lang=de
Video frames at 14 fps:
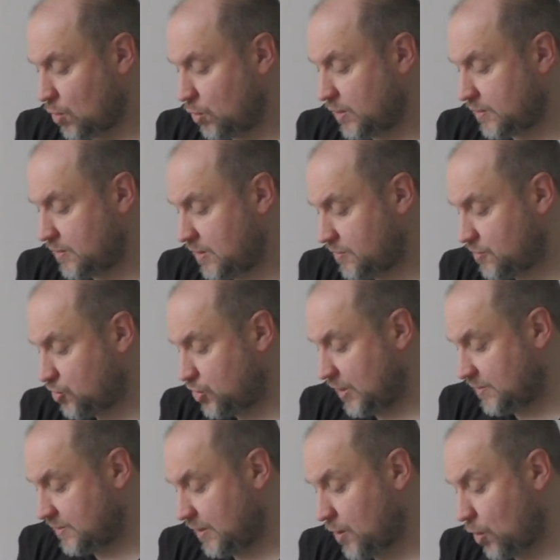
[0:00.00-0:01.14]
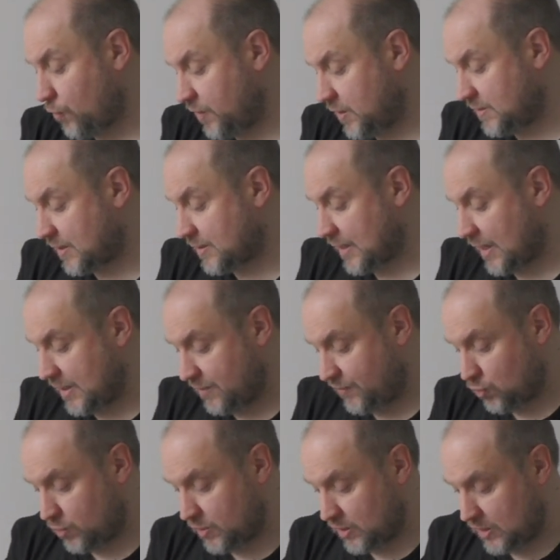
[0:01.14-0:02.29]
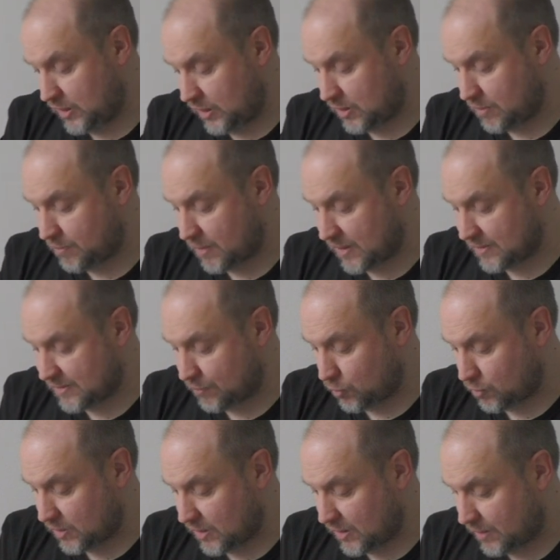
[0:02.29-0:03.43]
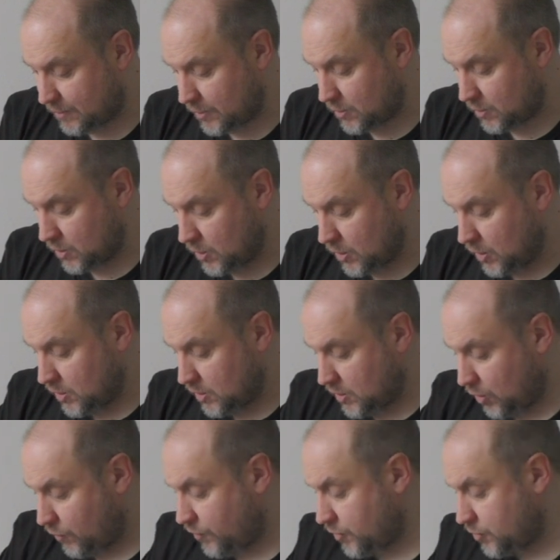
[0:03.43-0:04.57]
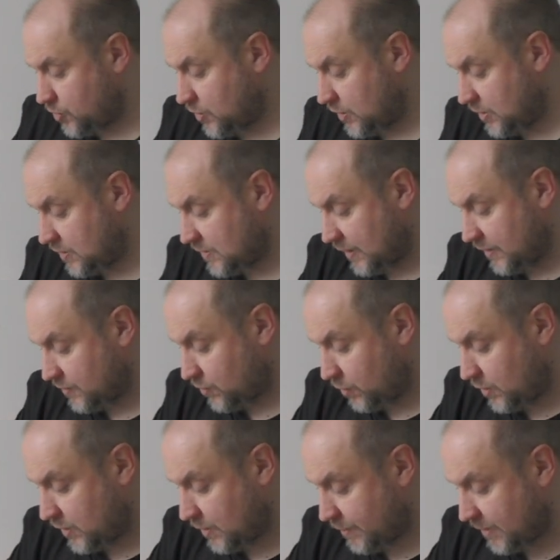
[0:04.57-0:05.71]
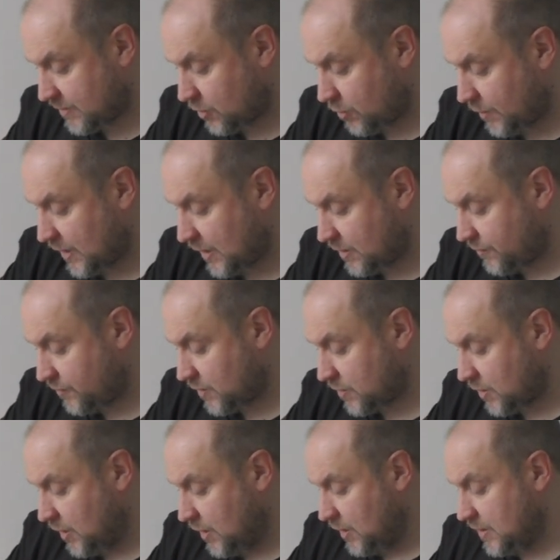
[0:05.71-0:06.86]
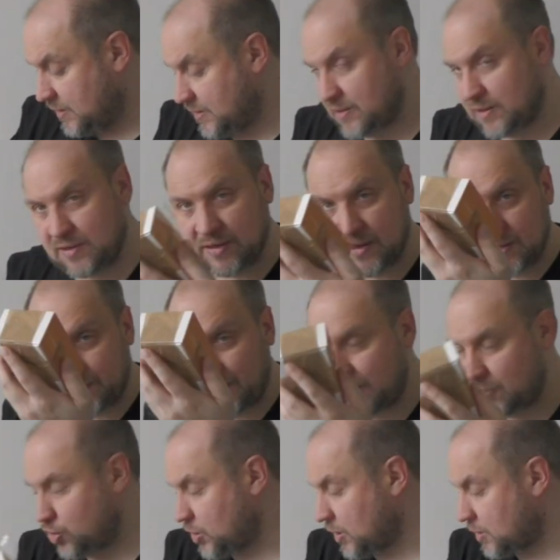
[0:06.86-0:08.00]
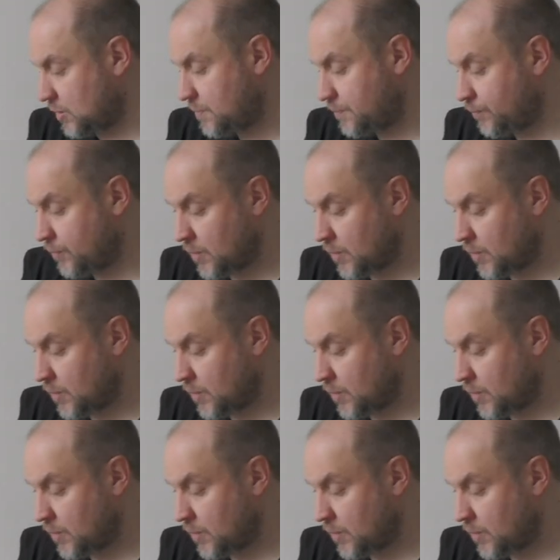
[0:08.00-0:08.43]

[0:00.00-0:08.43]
Und das nächste Schätzchen, auch wie gesagt, eine Figur, die ich nicht in meiner Sammlung habe, die auch vollständig sein soll, ich habe extra nochmal nachgefragt, ist jetzt in dieser zweiten Schachtel.